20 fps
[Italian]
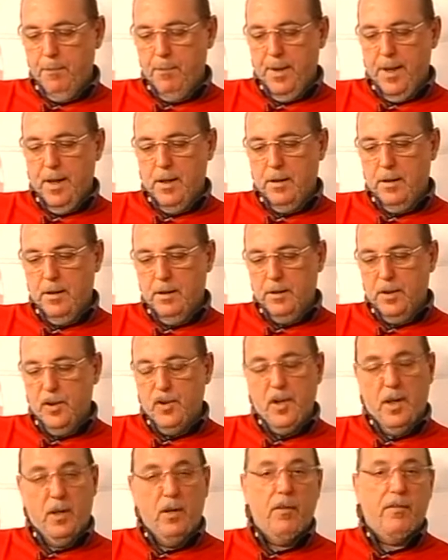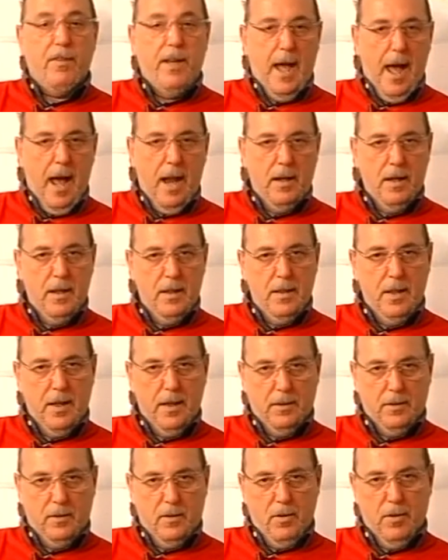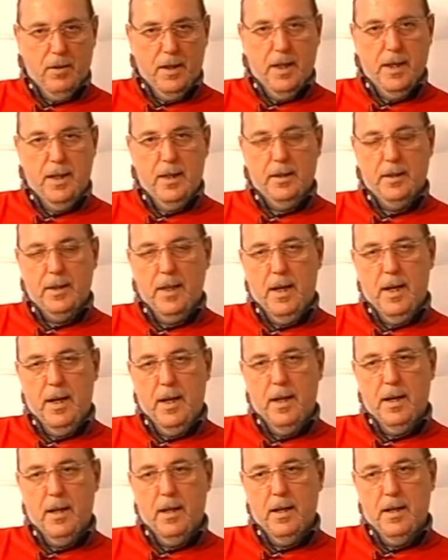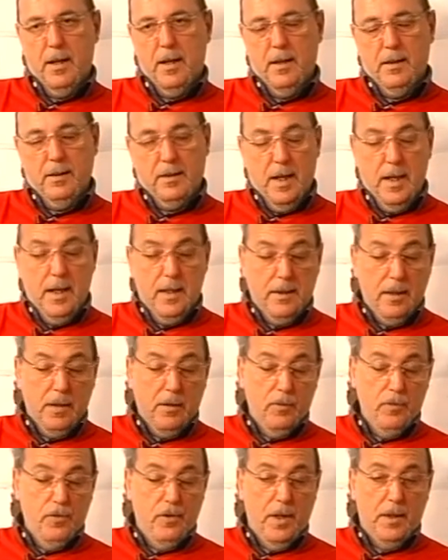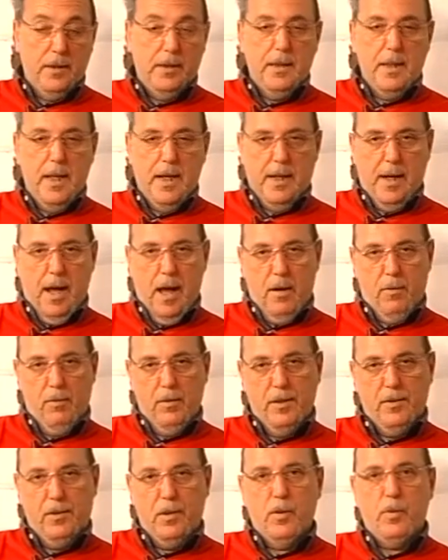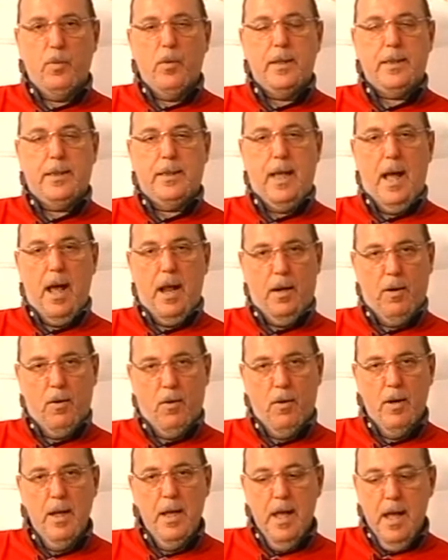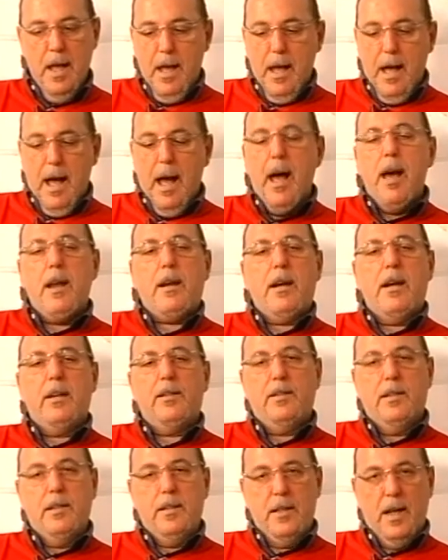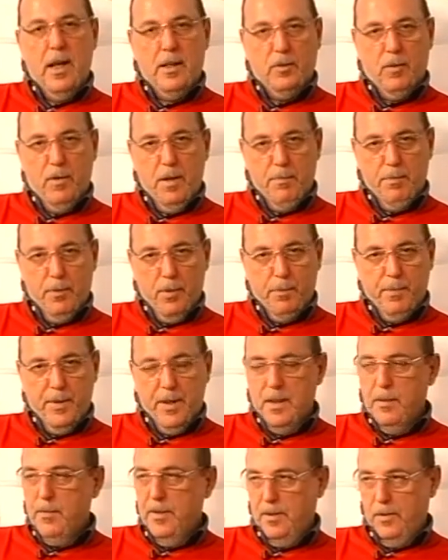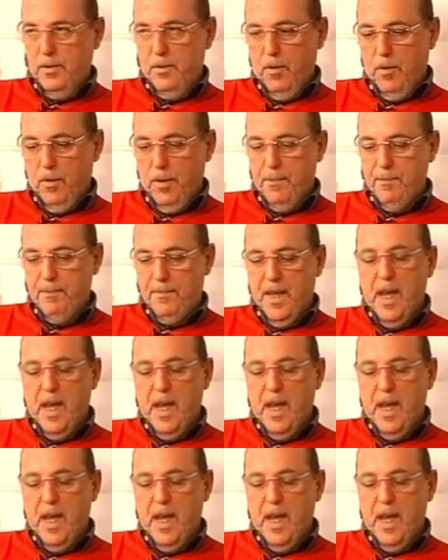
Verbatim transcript: per 19 anni direttore del, dell'ente concerti De Carolis e quest'anno ha rassegnato le proprie dimissioni.